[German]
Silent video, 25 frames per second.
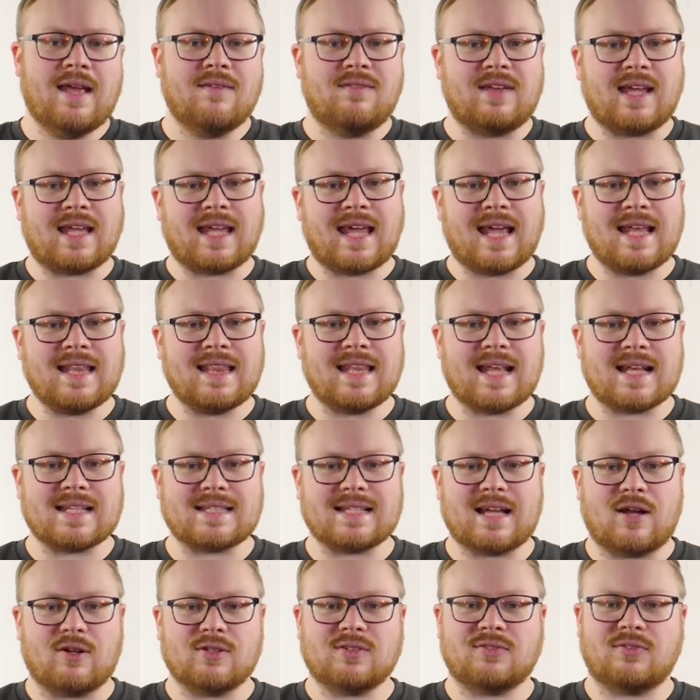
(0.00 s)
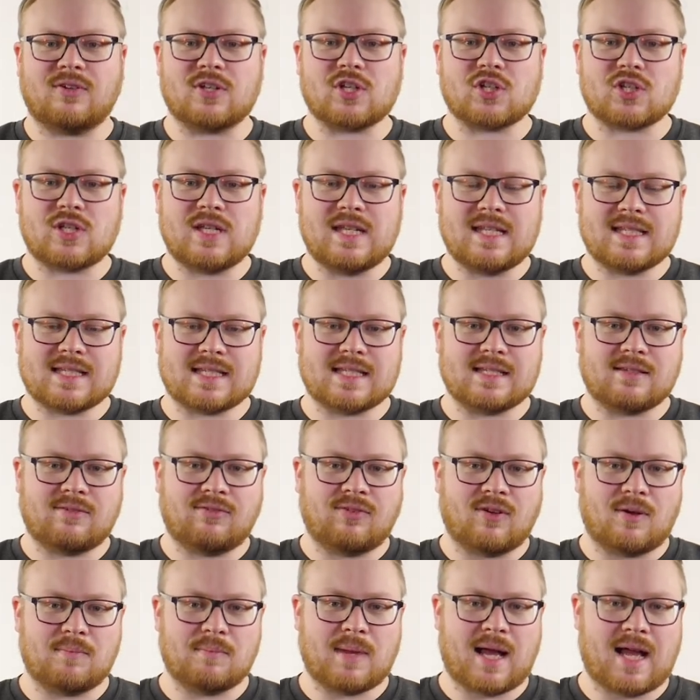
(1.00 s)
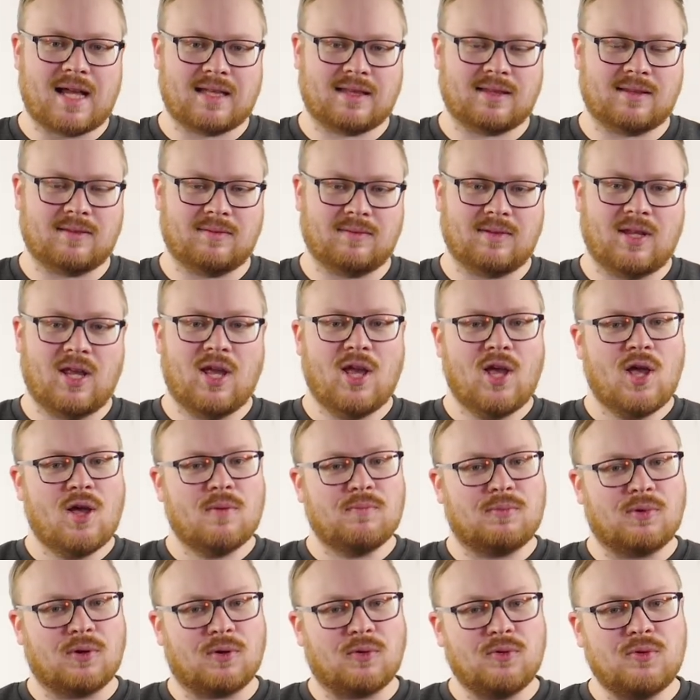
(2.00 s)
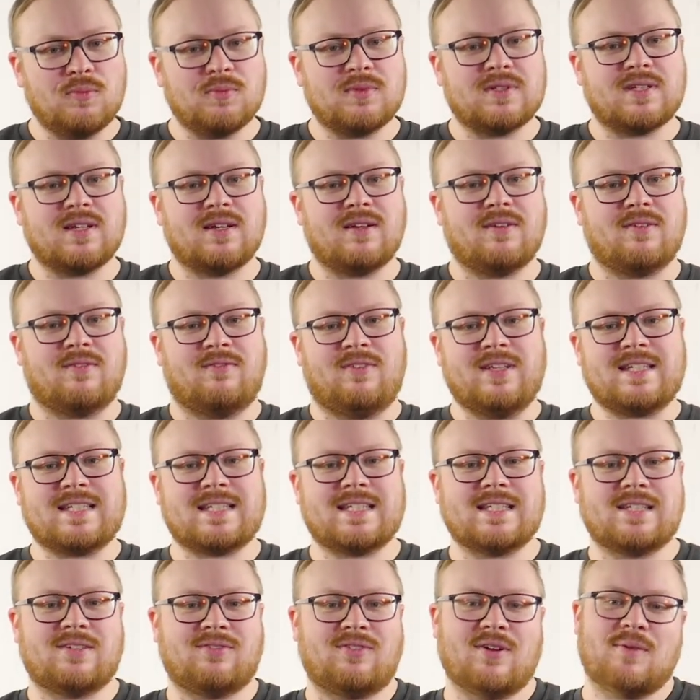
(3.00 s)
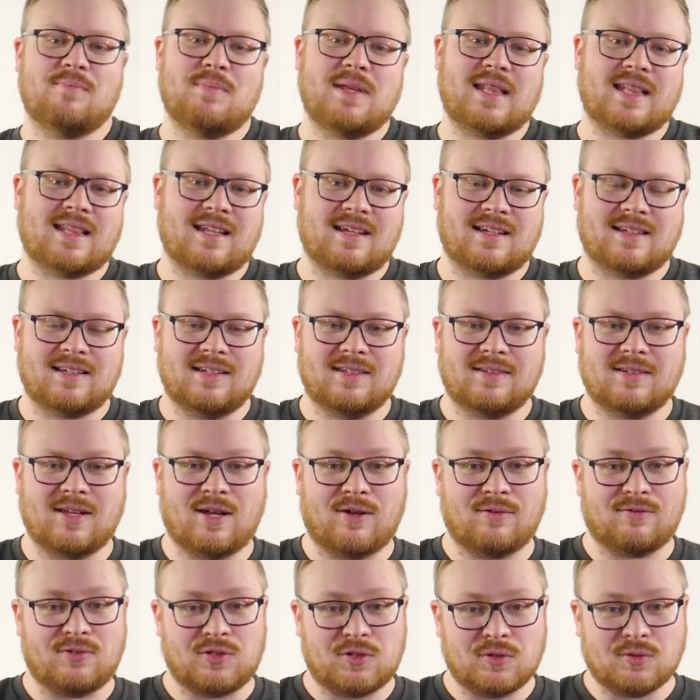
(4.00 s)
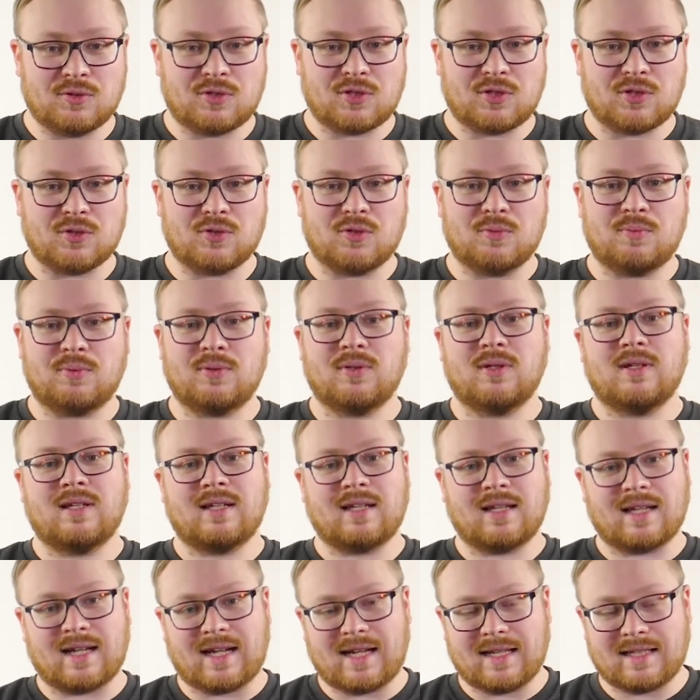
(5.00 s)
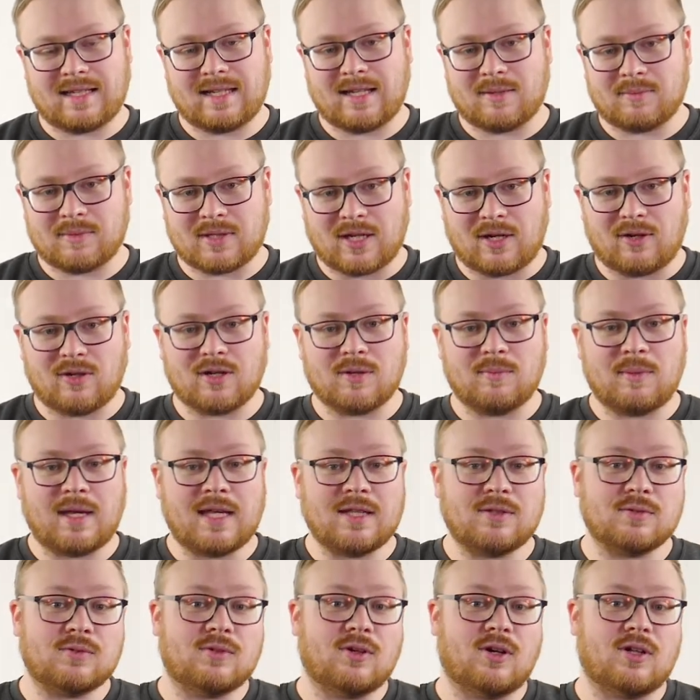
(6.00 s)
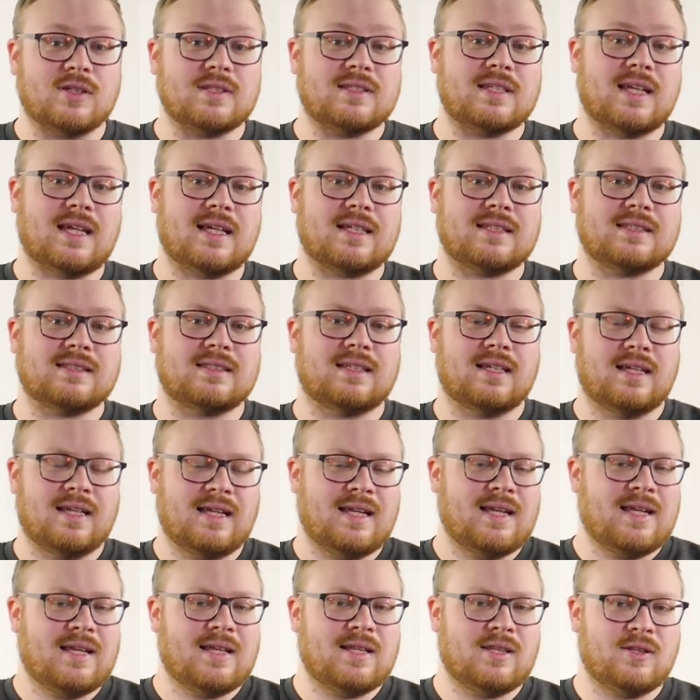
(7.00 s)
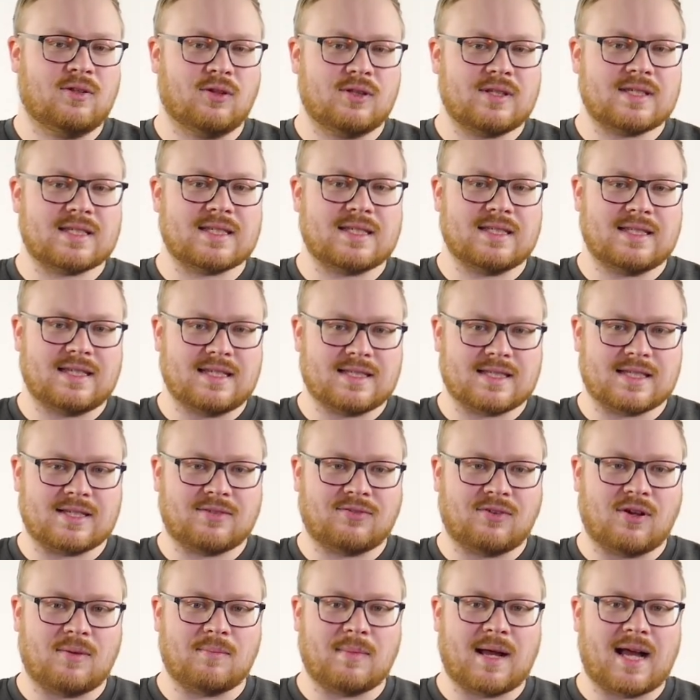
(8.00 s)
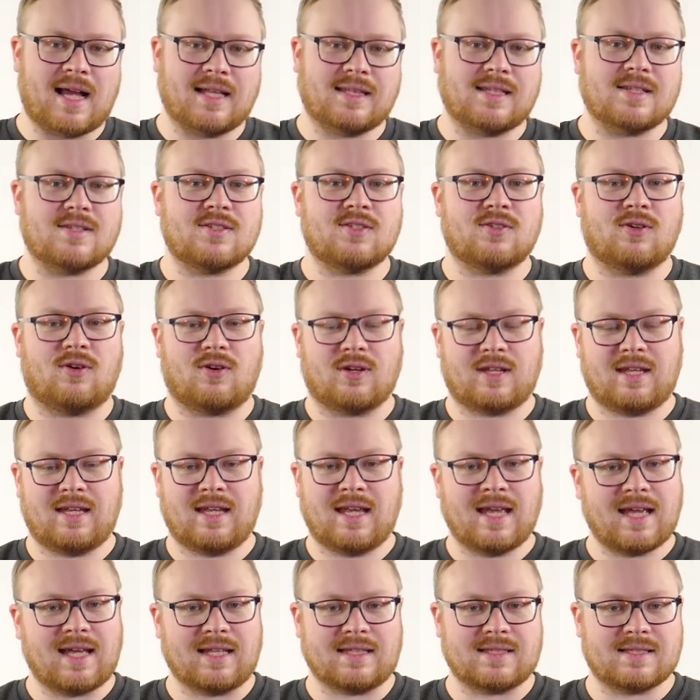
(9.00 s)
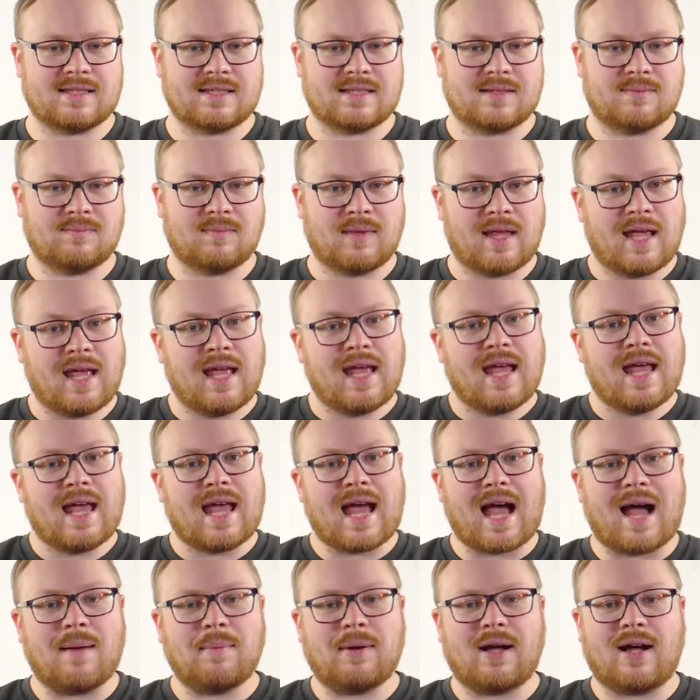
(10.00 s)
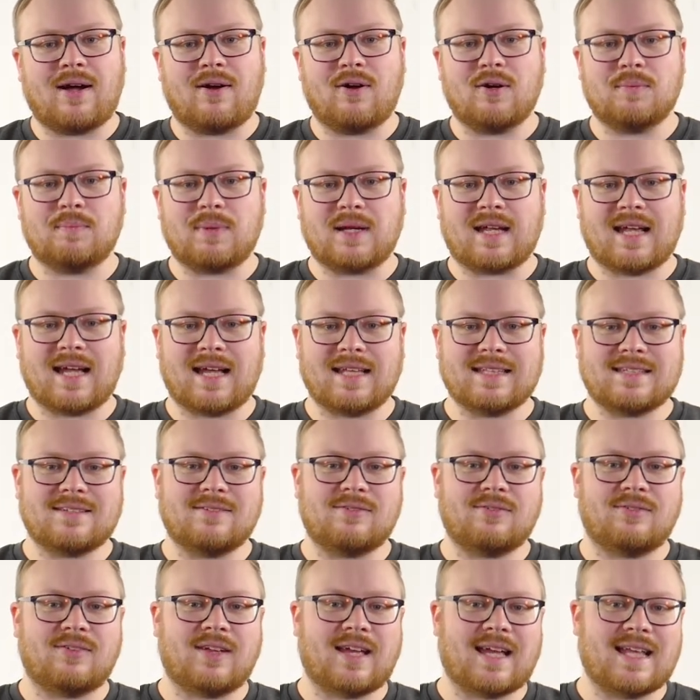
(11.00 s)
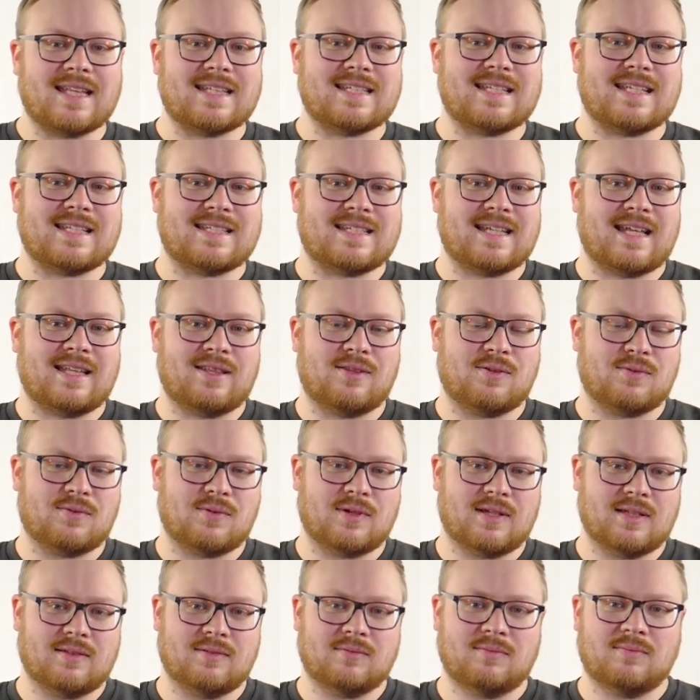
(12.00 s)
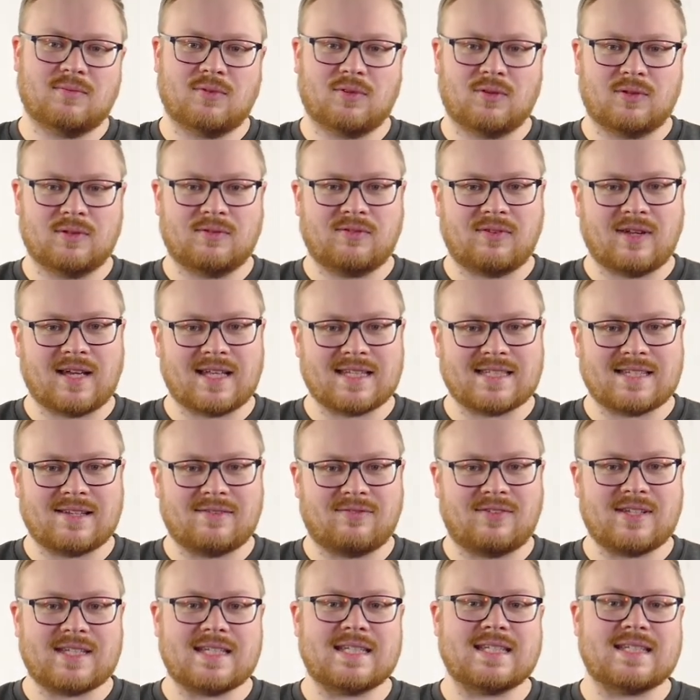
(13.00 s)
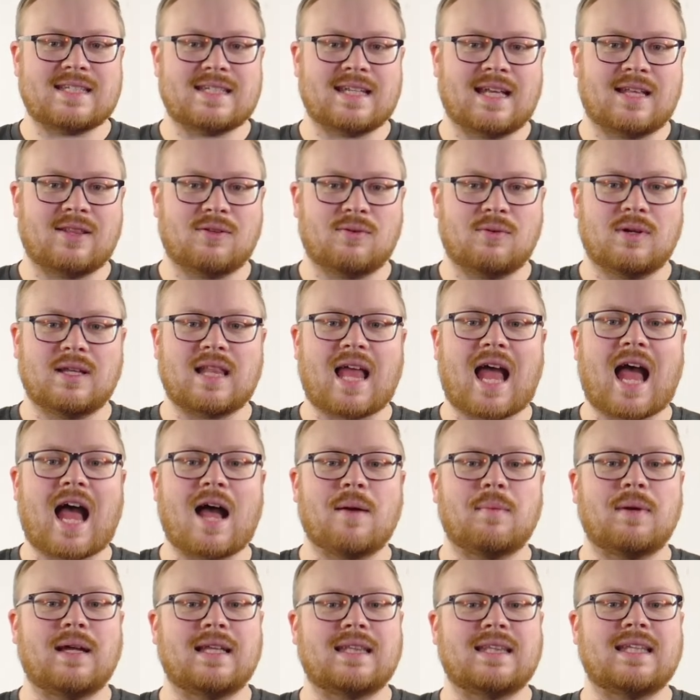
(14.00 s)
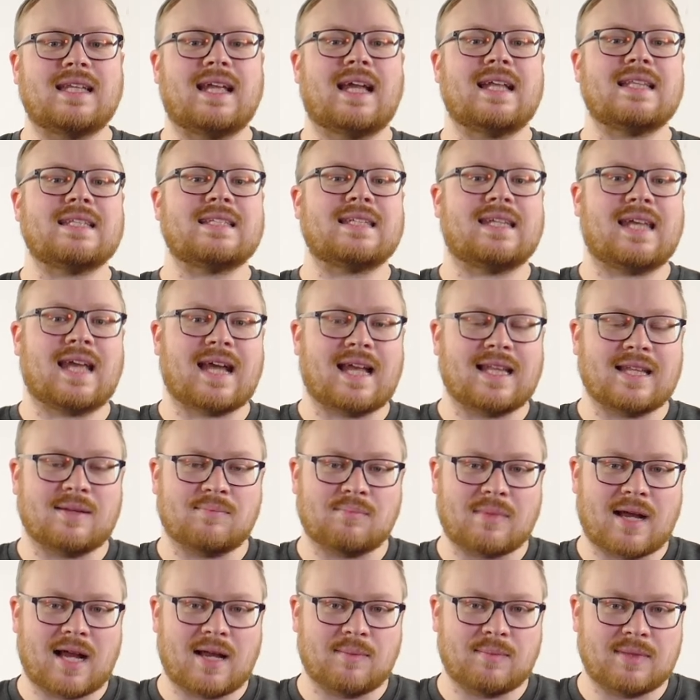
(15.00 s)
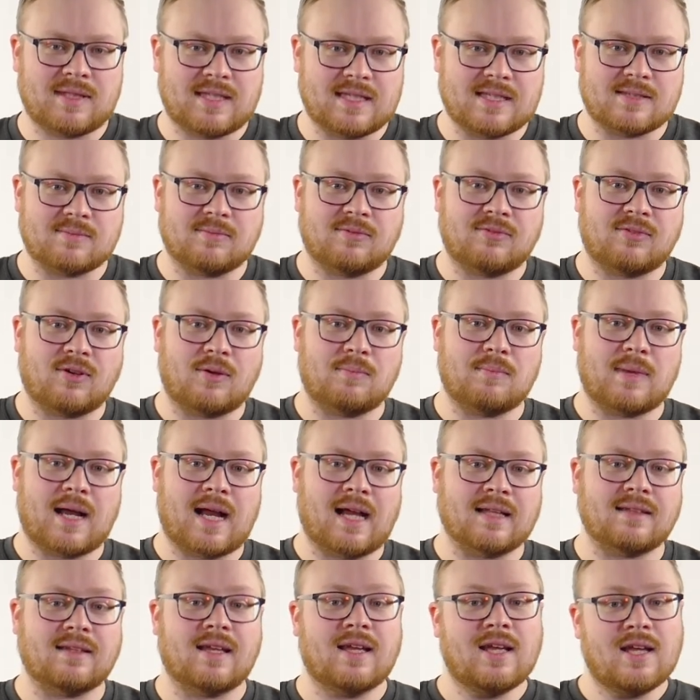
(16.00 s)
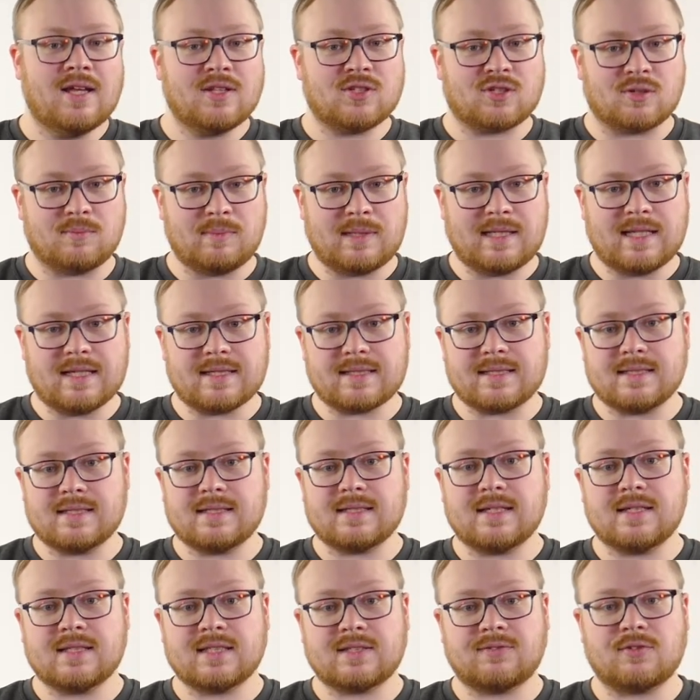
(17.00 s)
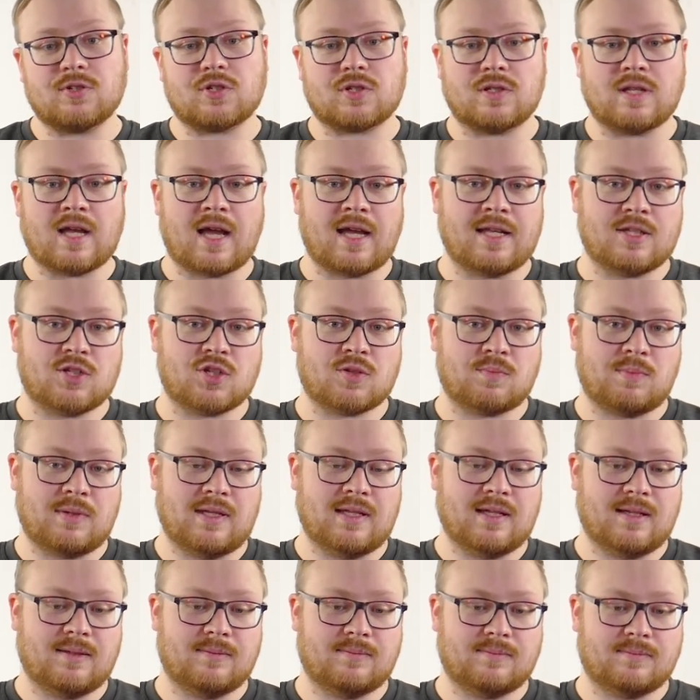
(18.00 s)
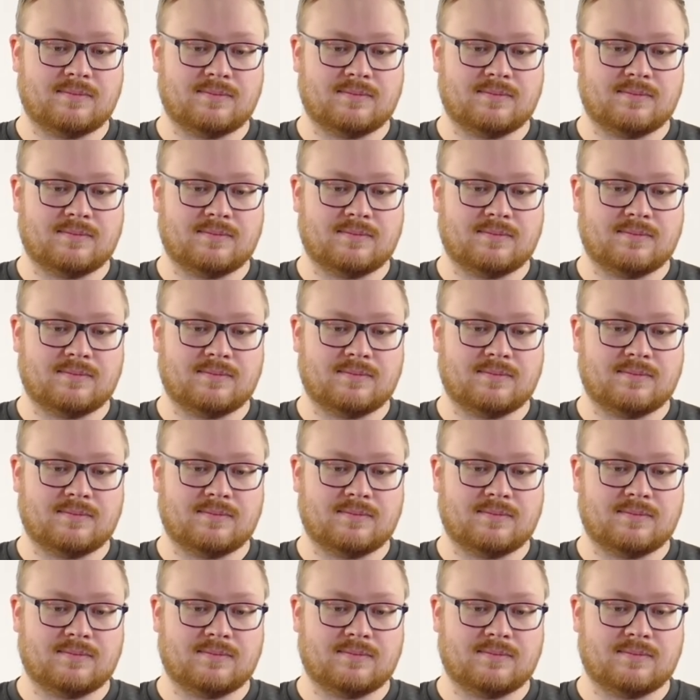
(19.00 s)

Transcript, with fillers: Wir kennen das aus verschiedensten Formaten. Berühmte Wissensvermittlerinnen auf YouTube, gerade eben auch im Edu-Kontext, nutzen dieses Format des Talking Heads. Aber auch bekannte Fernsehsendungen und Fernsehwissenssendungen arbeiten ganz gerne mal mit diesem Format, zumindest zwischen Einspielern.